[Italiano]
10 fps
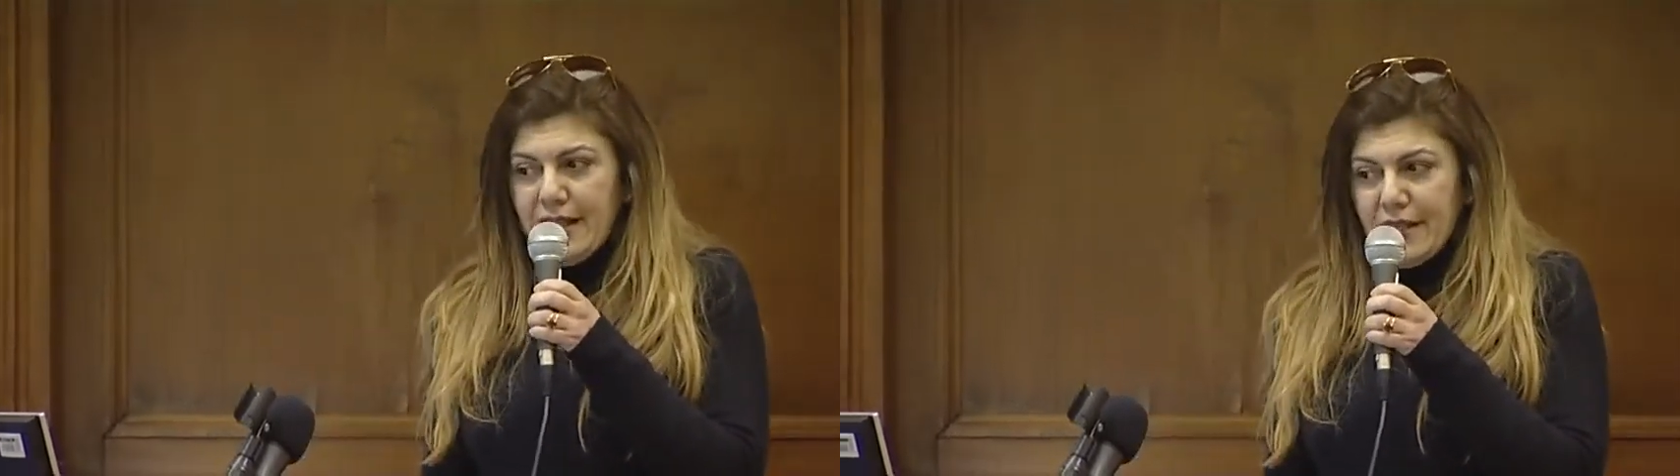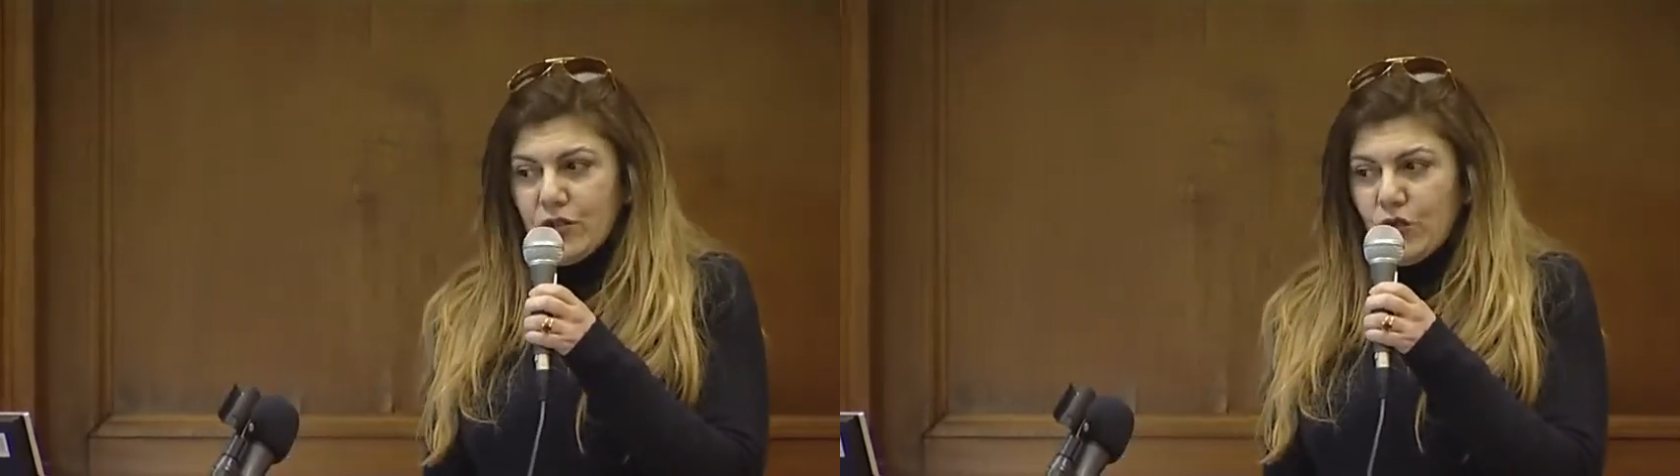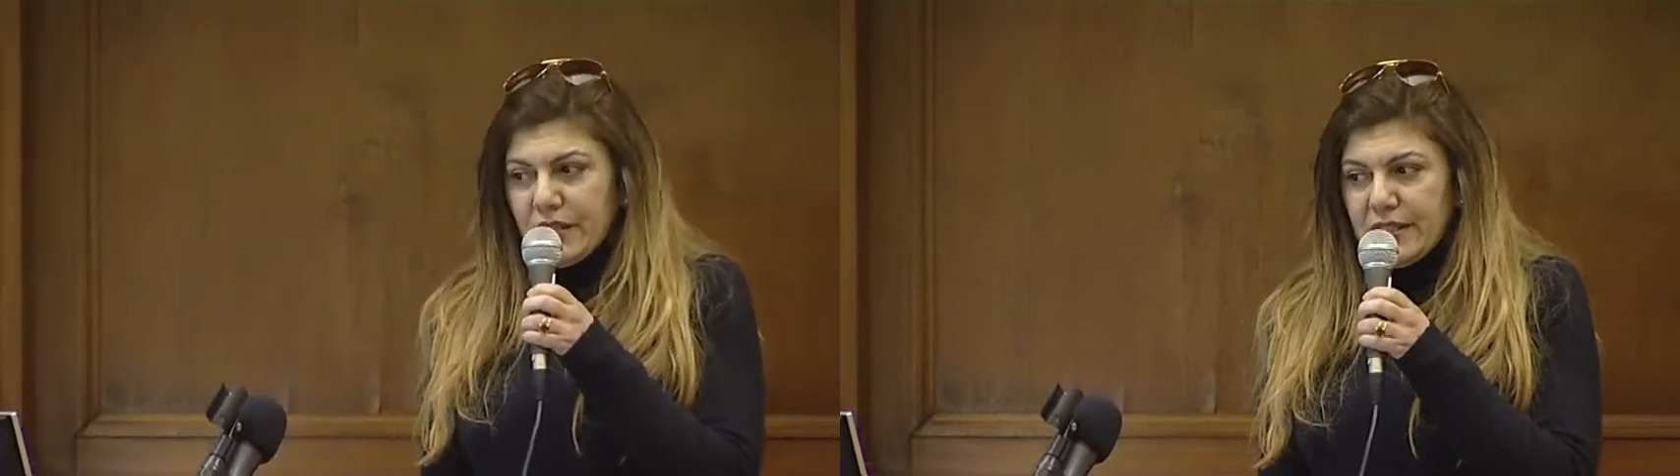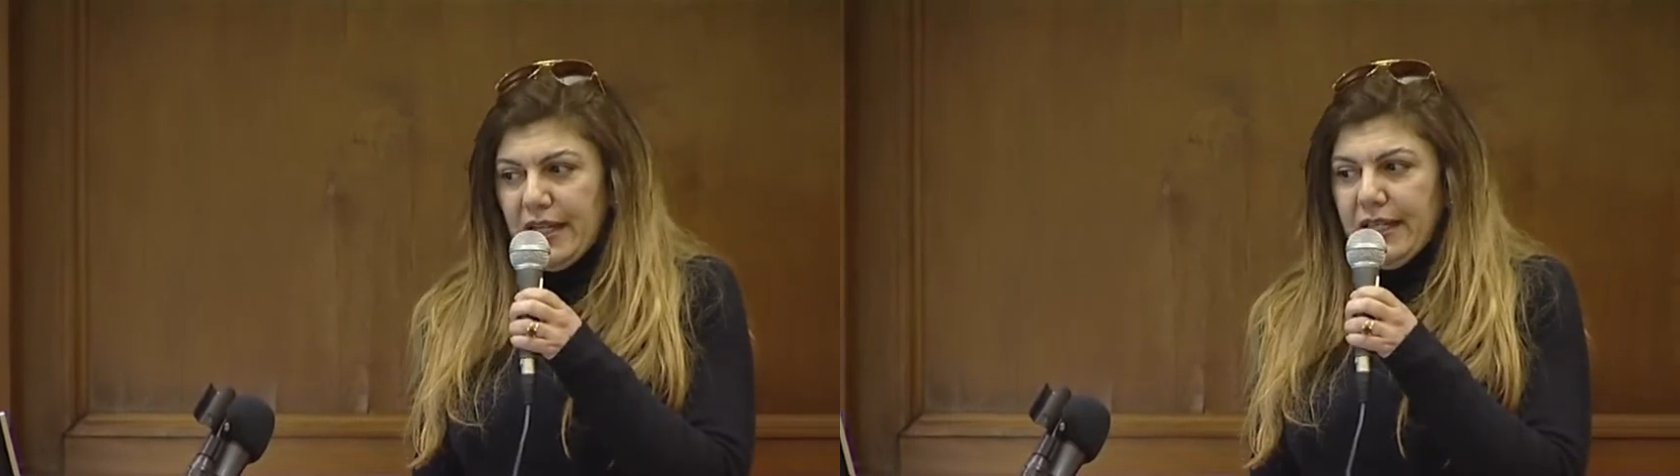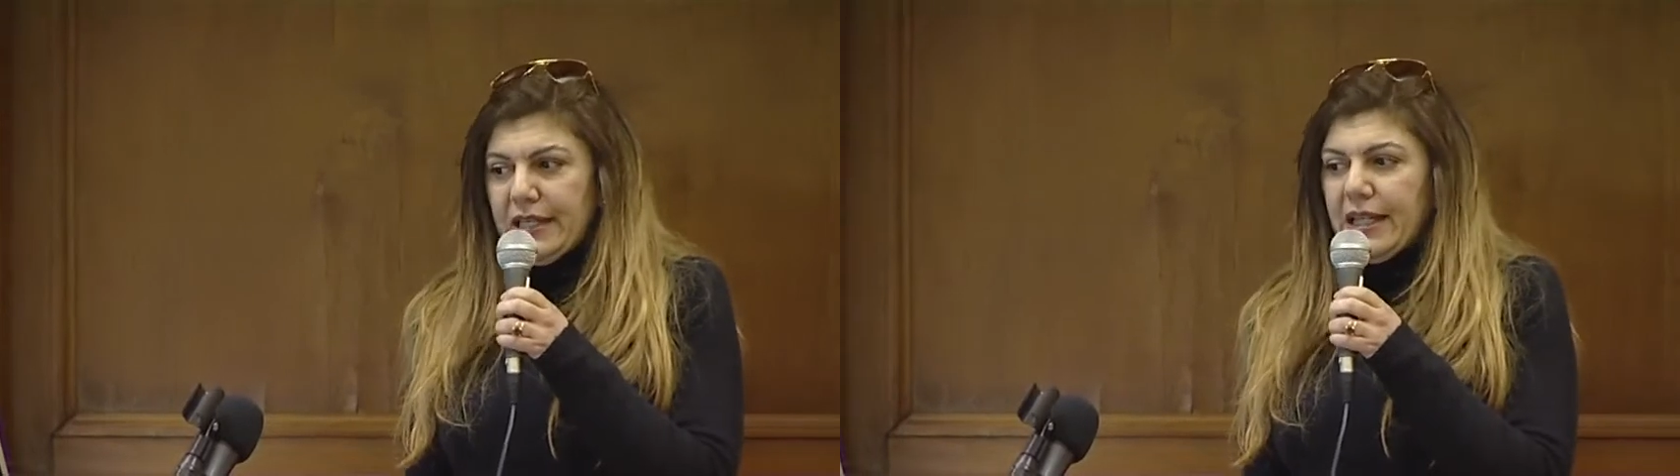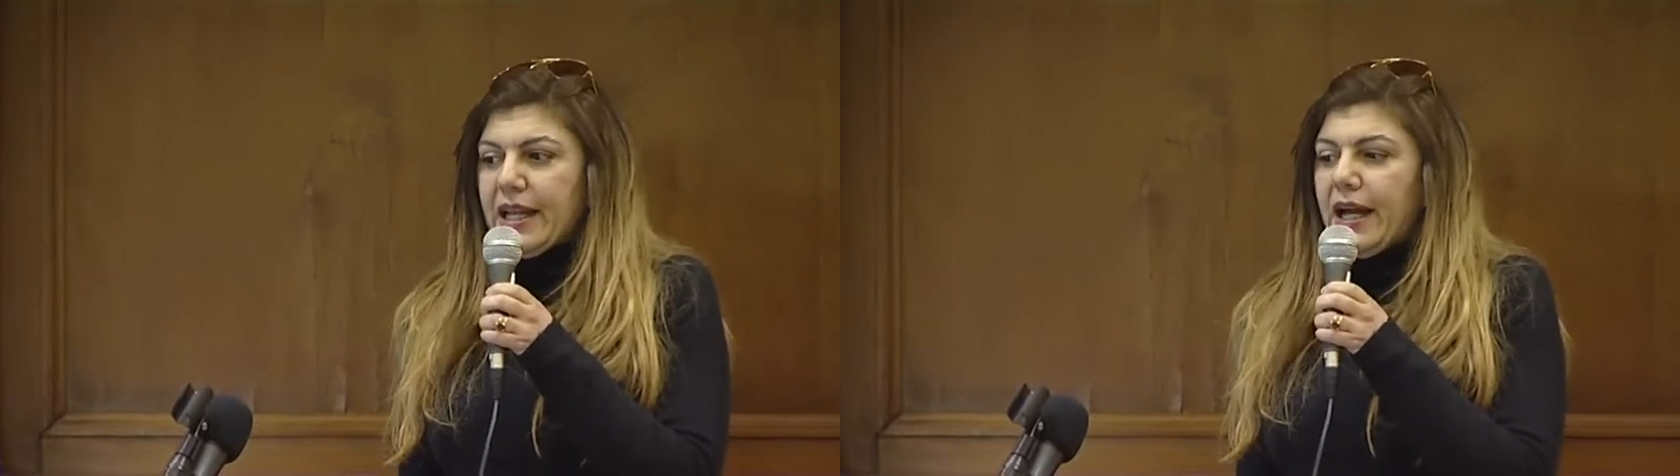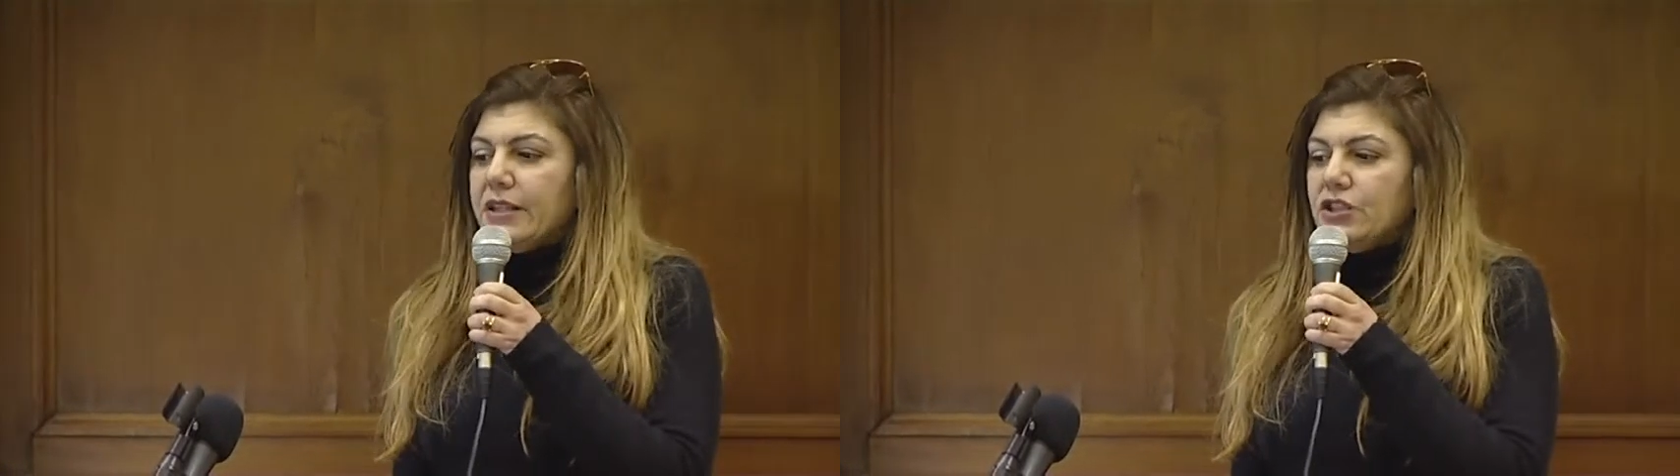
la risorsa idrica?